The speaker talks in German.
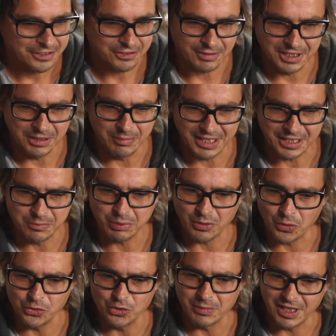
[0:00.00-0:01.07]
Es war die Band
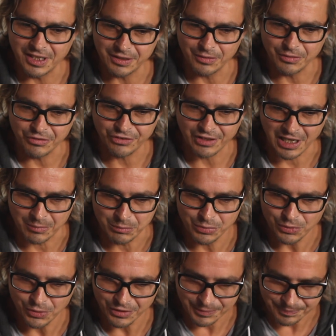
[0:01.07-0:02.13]
Pornomat aus
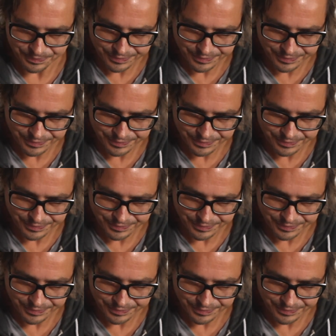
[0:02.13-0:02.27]
Hamburg.